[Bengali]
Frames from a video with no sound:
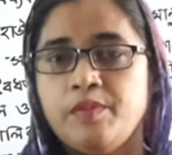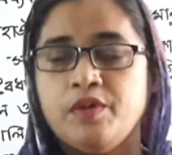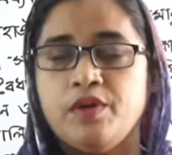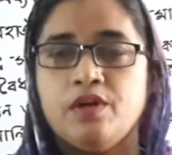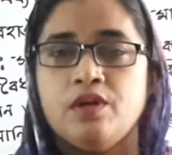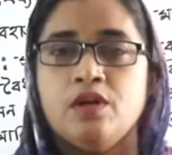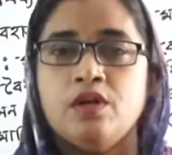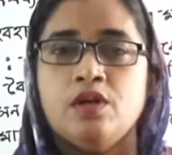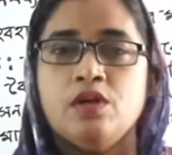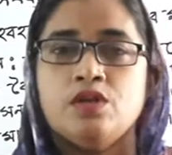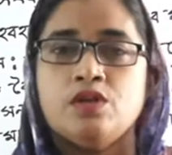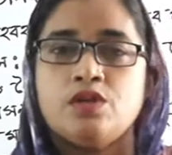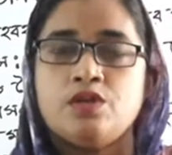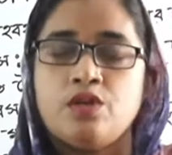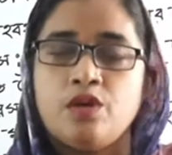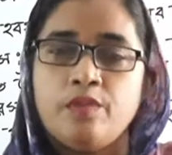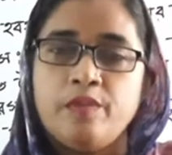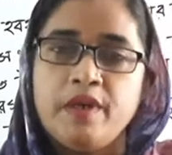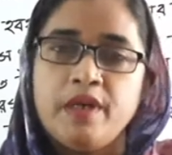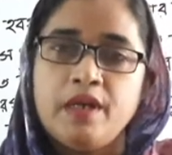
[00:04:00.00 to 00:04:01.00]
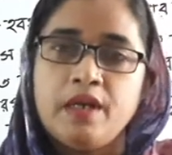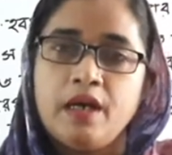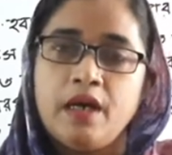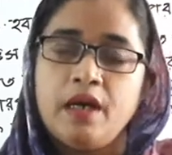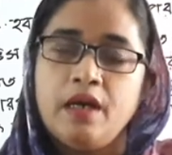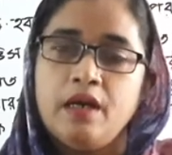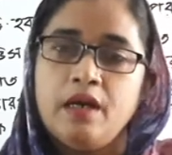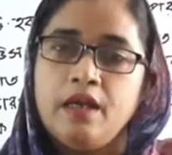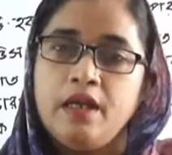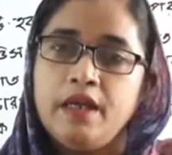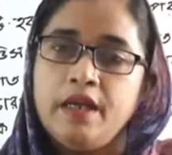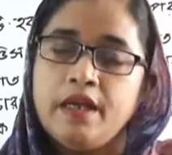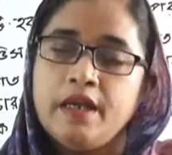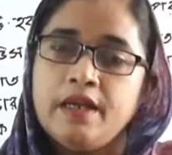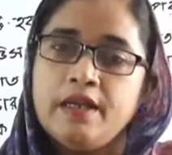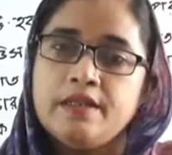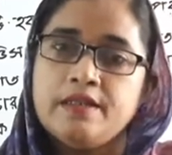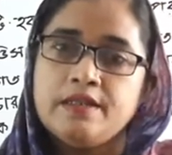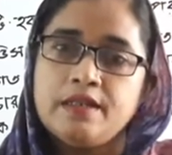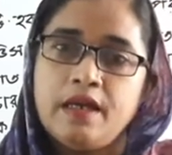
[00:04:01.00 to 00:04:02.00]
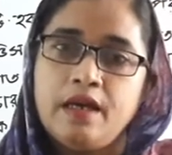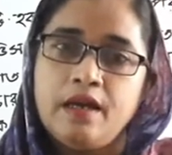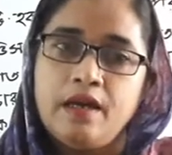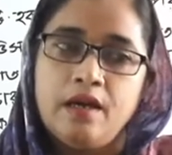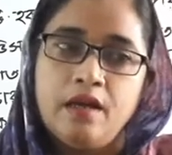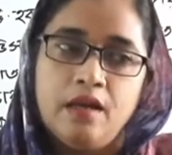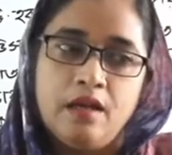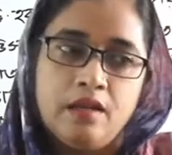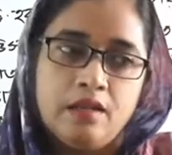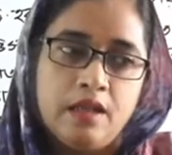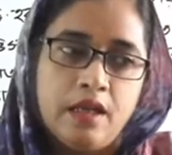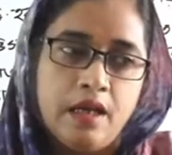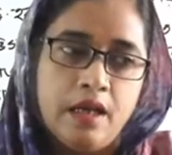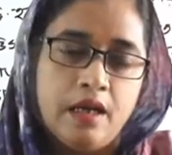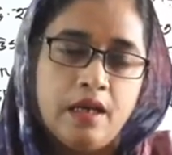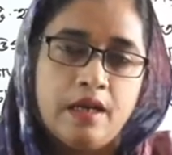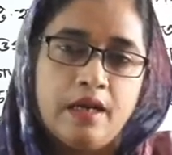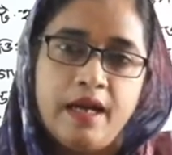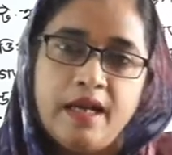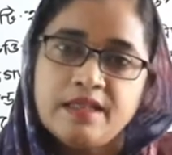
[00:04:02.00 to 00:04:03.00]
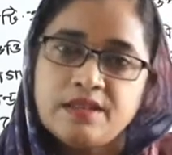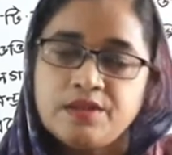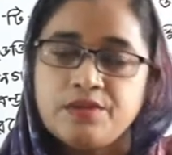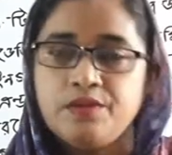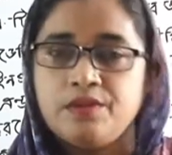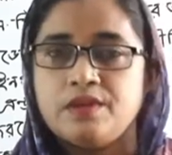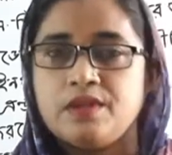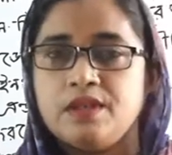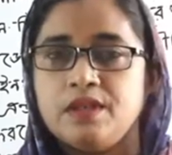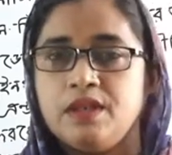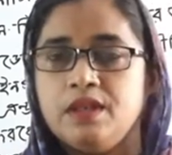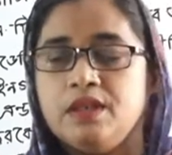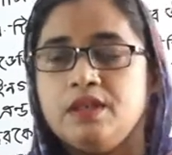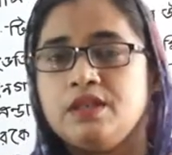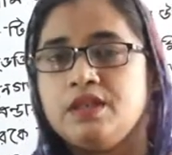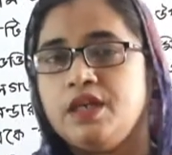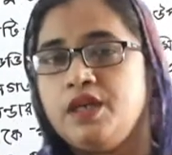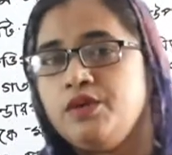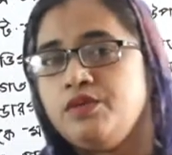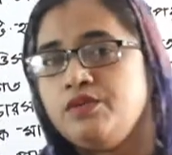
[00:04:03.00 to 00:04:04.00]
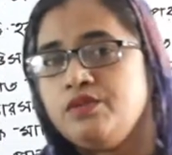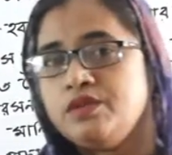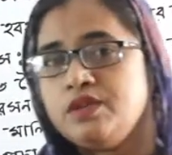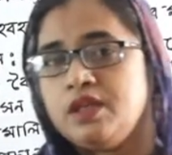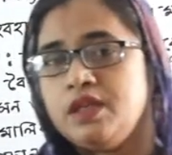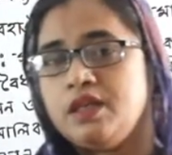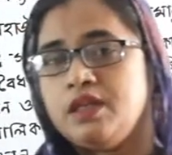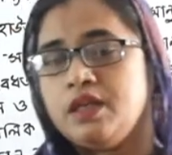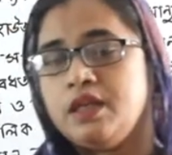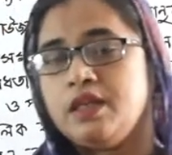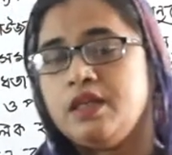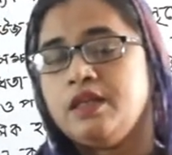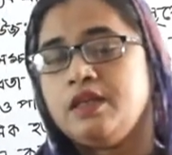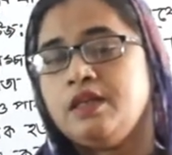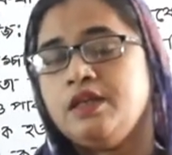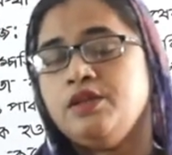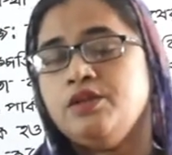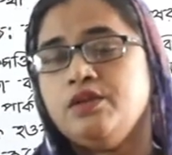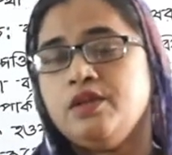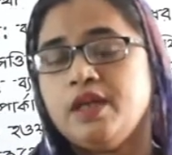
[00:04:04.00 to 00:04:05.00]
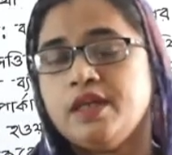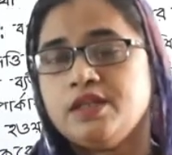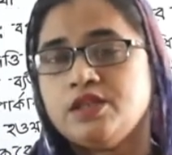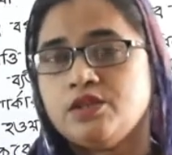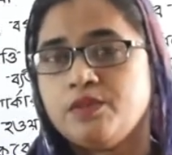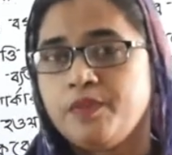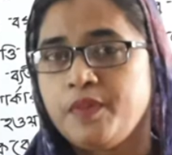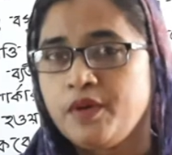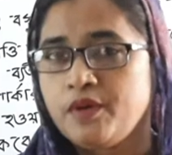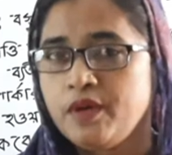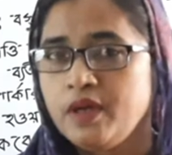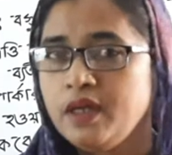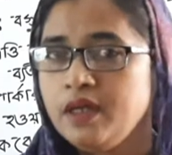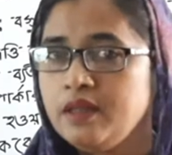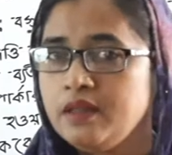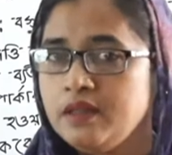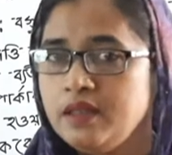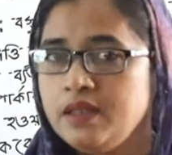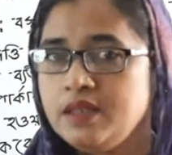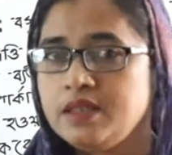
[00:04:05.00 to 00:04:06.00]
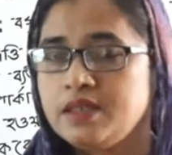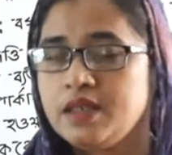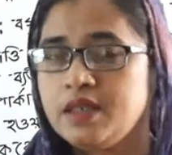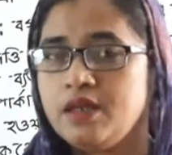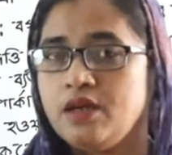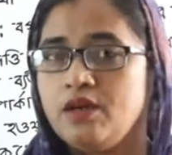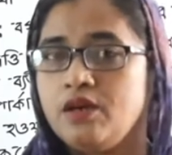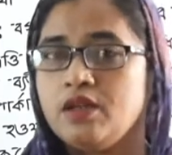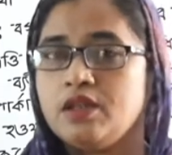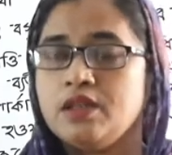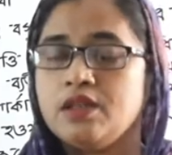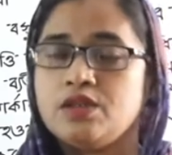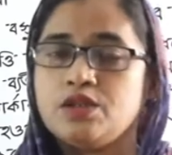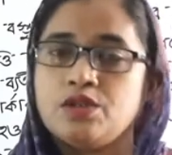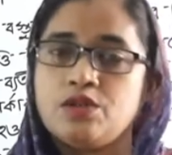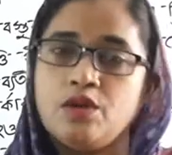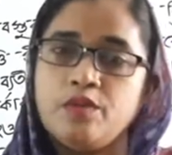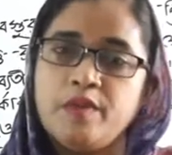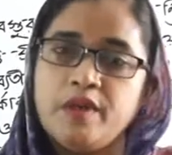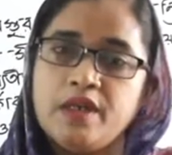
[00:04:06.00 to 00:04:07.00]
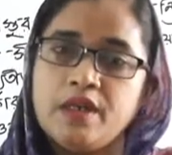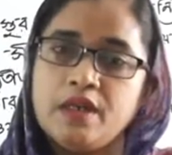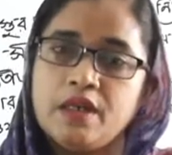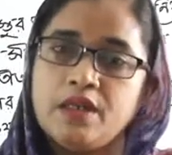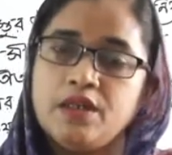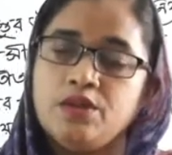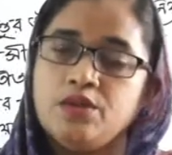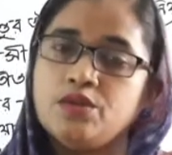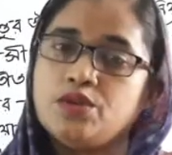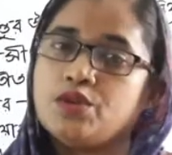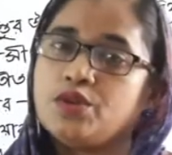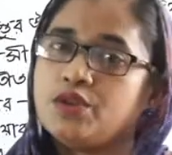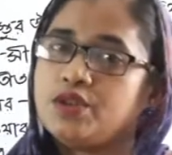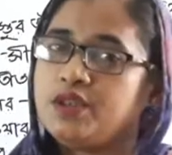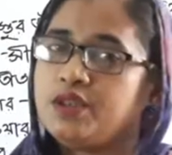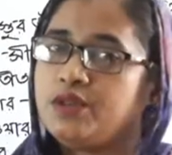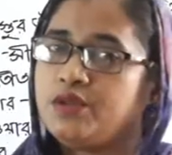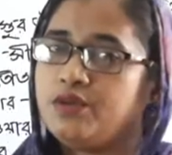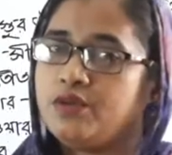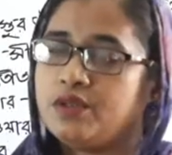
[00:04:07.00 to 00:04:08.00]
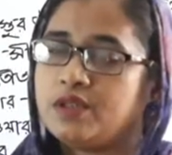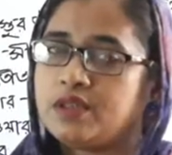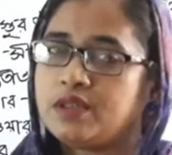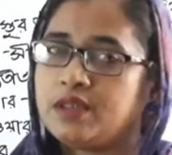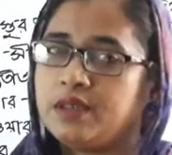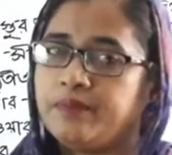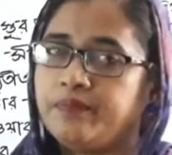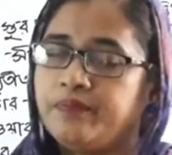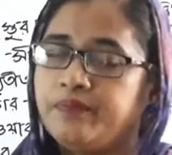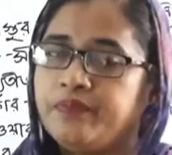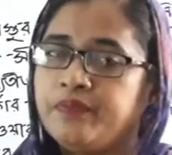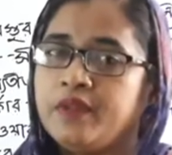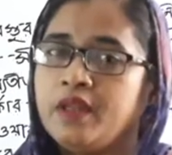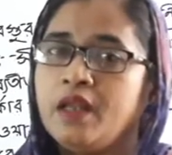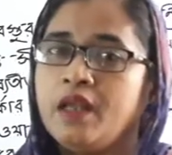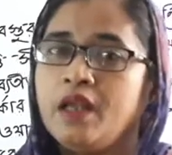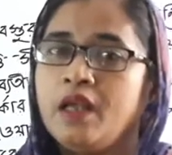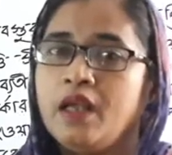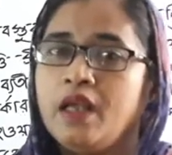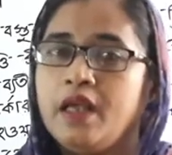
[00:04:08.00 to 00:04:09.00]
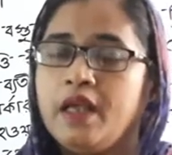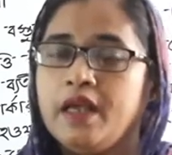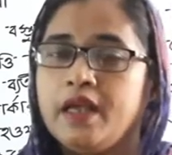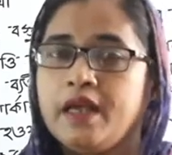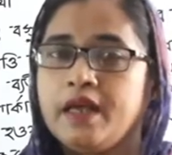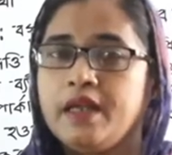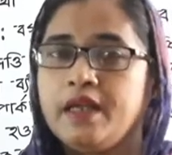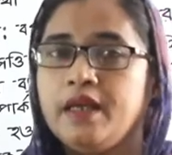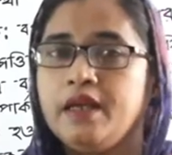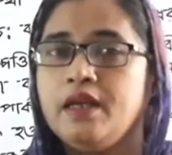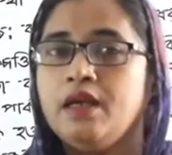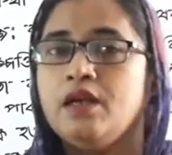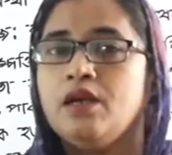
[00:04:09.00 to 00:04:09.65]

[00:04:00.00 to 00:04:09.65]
এবং শ্রমিকরা এখানে যা তারা কাজ করছে সেই অনুযায়ী তাদের কিন্তু ন্যায্য পাওনা দিচ্ছে না অর্থাৎ শ্রমিকরা কিন্তু শোষিত হচ্ছে এখানে